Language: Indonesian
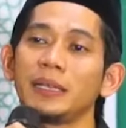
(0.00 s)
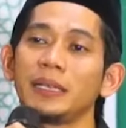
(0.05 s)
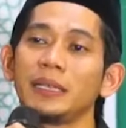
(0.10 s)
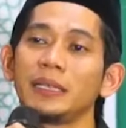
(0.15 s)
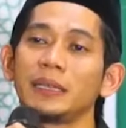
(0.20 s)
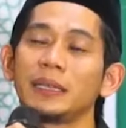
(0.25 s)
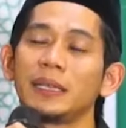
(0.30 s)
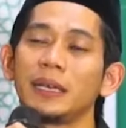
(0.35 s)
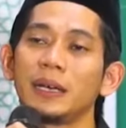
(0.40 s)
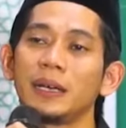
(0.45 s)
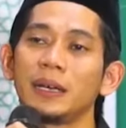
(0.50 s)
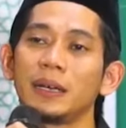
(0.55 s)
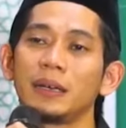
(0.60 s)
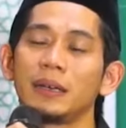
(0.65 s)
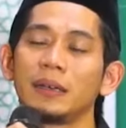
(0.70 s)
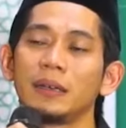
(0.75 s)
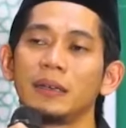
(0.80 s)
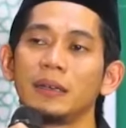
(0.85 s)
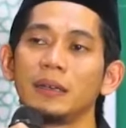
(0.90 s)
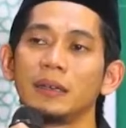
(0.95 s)
kita
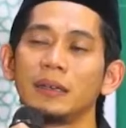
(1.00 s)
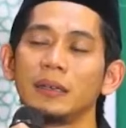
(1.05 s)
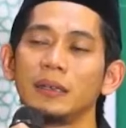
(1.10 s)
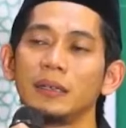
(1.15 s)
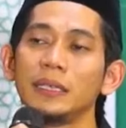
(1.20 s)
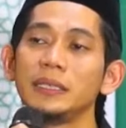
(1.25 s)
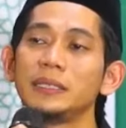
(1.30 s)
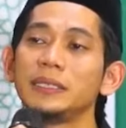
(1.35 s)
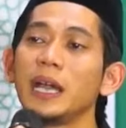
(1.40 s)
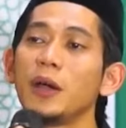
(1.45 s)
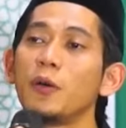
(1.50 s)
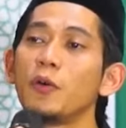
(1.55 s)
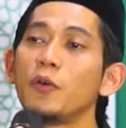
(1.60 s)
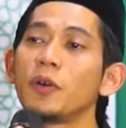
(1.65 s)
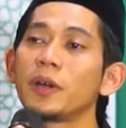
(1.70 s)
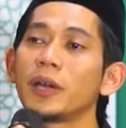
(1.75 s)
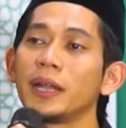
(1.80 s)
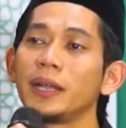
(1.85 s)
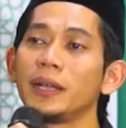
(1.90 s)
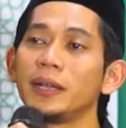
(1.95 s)

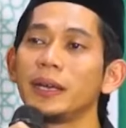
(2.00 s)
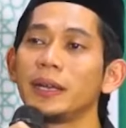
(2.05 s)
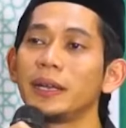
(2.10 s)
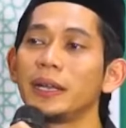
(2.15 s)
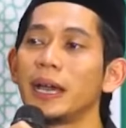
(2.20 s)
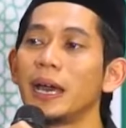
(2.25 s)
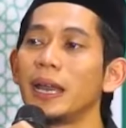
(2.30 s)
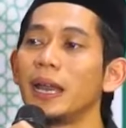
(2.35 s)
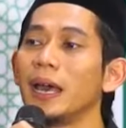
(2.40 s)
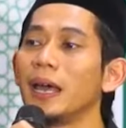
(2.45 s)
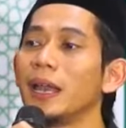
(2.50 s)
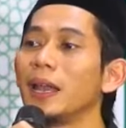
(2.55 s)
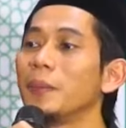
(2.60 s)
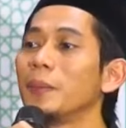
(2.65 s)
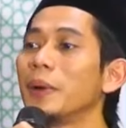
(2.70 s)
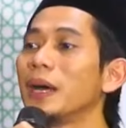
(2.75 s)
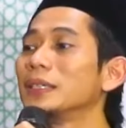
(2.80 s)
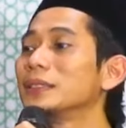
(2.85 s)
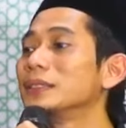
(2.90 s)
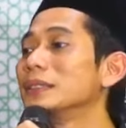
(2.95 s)
dijauhkan dari hal-hal
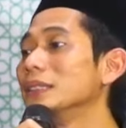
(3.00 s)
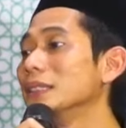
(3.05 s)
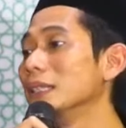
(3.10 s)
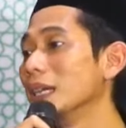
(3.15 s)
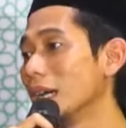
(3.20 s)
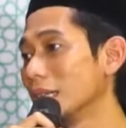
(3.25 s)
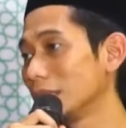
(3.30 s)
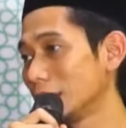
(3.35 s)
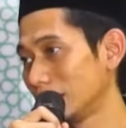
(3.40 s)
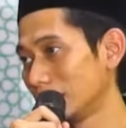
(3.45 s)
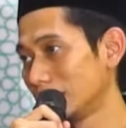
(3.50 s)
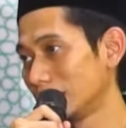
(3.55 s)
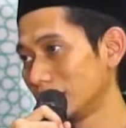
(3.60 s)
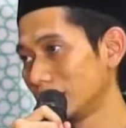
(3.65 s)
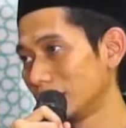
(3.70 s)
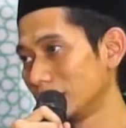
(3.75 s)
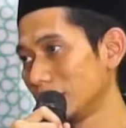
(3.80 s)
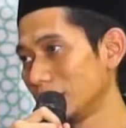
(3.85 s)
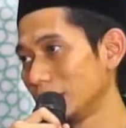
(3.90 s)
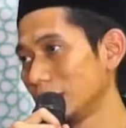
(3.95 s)
maksiat.
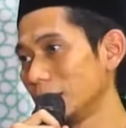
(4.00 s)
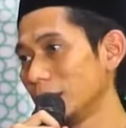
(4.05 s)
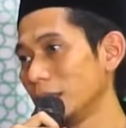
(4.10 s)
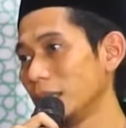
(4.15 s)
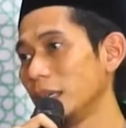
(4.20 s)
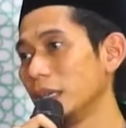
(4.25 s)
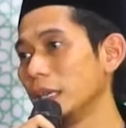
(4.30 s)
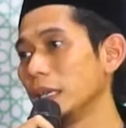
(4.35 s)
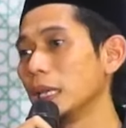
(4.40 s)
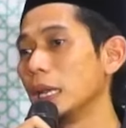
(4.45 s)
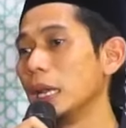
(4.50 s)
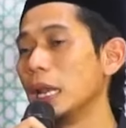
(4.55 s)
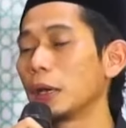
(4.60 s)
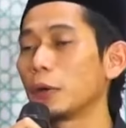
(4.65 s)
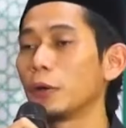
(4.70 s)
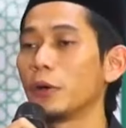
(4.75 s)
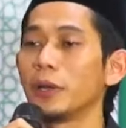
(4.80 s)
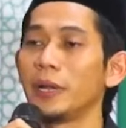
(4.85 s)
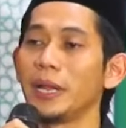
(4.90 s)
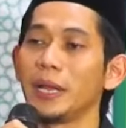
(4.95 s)
Lah
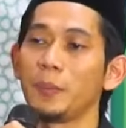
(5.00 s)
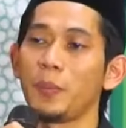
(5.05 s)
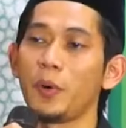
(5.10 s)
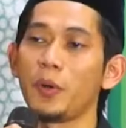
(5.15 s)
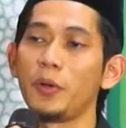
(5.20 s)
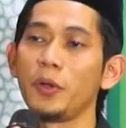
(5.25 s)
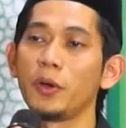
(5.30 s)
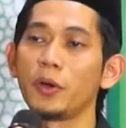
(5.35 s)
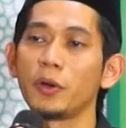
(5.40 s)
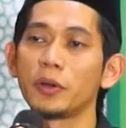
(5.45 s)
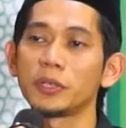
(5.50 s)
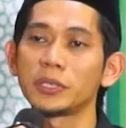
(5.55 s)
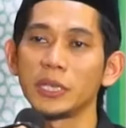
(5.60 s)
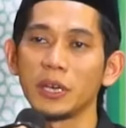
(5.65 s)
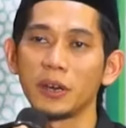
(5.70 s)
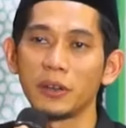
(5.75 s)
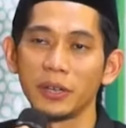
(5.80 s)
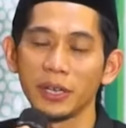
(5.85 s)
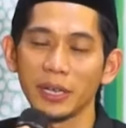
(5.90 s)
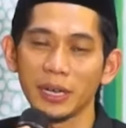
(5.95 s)
kok neng pondok kok
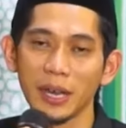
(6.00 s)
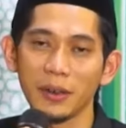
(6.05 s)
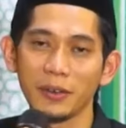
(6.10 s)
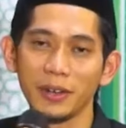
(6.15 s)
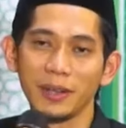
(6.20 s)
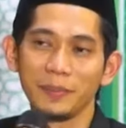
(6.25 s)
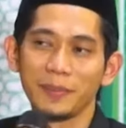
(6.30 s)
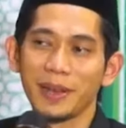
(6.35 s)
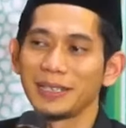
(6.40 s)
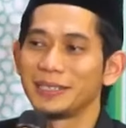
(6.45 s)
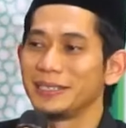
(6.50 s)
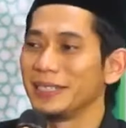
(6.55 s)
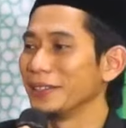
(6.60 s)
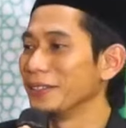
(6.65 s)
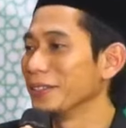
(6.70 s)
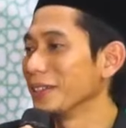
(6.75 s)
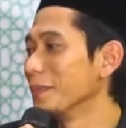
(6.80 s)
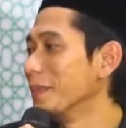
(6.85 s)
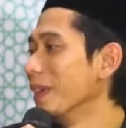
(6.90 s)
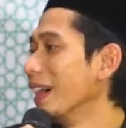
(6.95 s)
saya oneng lakoni maksiat
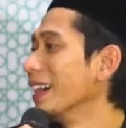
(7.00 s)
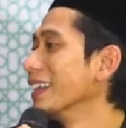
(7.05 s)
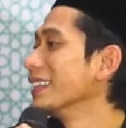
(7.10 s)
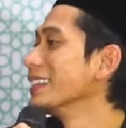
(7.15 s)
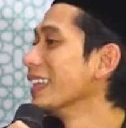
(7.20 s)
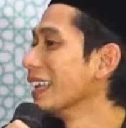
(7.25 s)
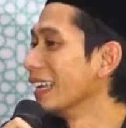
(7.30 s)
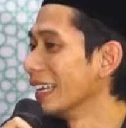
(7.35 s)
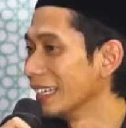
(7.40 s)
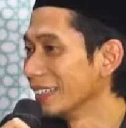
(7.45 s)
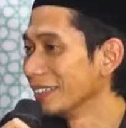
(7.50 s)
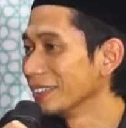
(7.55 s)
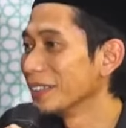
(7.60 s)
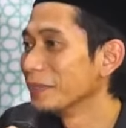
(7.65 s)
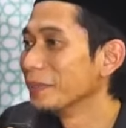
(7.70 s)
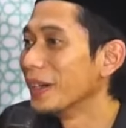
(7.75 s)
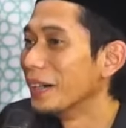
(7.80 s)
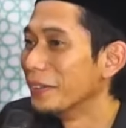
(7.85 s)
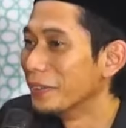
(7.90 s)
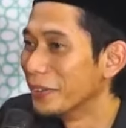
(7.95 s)
ya kebangetan,
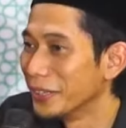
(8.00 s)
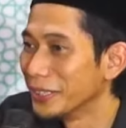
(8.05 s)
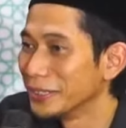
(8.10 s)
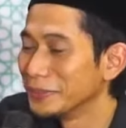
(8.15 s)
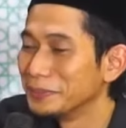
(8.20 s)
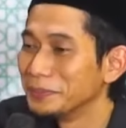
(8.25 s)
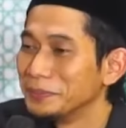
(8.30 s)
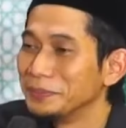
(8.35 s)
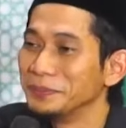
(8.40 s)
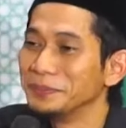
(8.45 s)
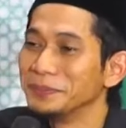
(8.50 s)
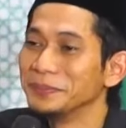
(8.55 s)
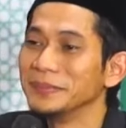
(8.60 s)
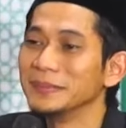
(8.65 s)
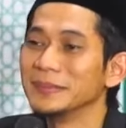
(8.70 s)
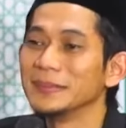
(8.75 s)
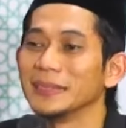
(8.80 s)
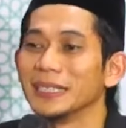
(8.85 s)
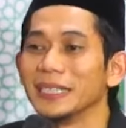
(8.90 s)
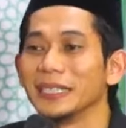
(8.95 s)
ngoten mawon.
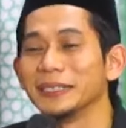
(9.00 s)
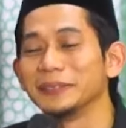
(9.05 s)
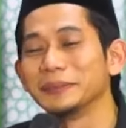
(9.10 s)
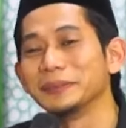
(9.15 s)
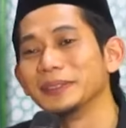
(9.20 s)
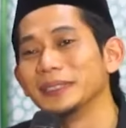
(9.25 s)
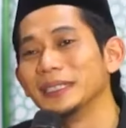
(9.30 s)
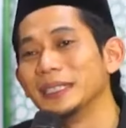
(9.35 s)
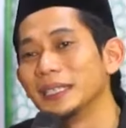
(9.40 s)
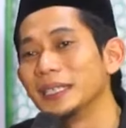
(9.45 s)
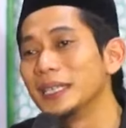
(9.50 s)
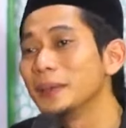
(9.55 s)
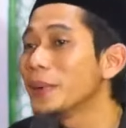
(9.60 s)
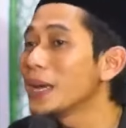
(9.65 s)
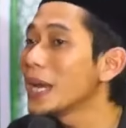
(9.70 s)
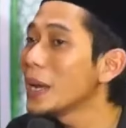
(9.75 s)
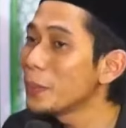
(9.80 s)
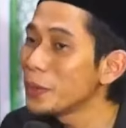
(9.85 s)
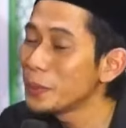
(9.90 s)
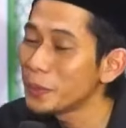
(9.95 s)

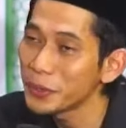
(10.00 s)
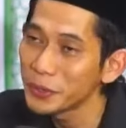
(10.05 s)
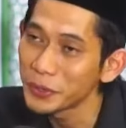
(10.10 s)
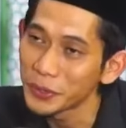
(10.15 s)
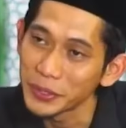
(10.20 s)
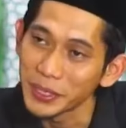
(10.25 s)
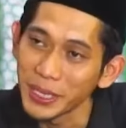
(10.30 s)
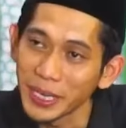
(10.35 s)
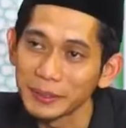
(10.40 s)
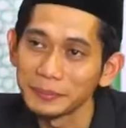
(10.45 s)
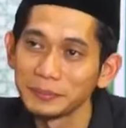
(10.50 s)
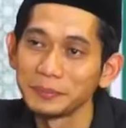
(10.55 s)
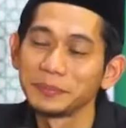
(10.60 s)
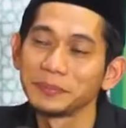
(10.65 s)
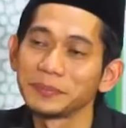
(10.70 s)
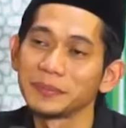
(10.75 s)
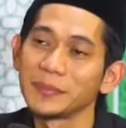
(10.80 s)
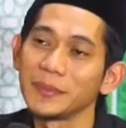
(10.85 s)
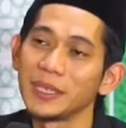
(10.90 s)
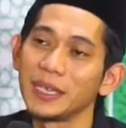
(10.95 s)
Dimanapun pondoknya.
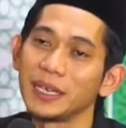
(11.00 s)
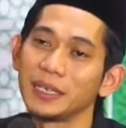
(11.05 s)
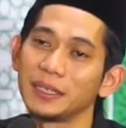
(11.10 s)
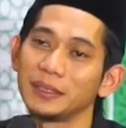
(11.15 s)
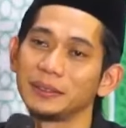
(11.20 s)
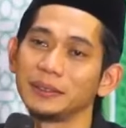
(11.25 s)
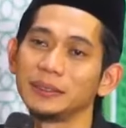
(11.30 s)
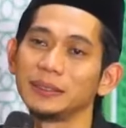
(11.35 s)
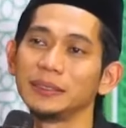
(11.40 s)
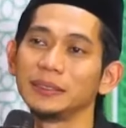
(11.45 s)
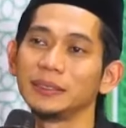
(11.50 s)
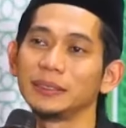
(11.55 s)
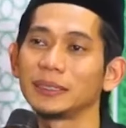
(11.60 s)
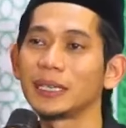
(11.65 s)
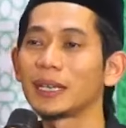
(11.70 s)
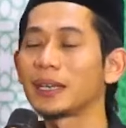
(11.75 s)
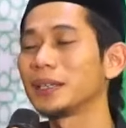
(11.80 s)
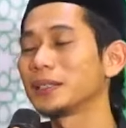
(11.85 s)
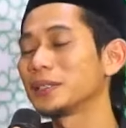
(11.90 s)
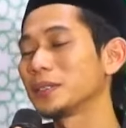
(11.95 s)
Ya.
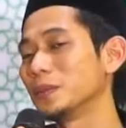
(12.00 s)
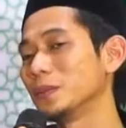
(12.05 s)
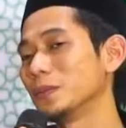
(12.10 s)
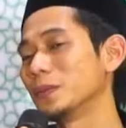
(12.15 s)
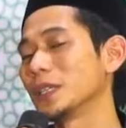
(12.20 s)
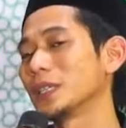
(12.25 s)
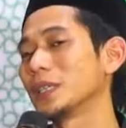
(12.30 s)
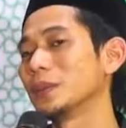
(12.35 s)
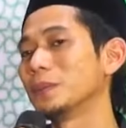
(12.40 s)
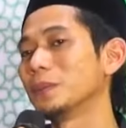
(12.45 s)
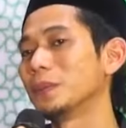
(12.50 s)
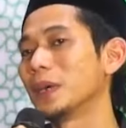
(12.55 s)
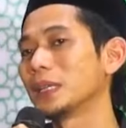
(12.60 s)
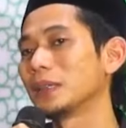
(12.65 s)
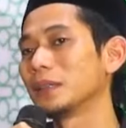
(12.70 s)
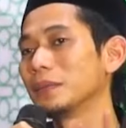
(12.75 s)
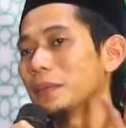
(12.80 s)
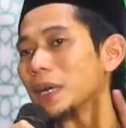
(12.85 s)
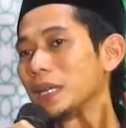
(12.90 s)
Karena semua tempat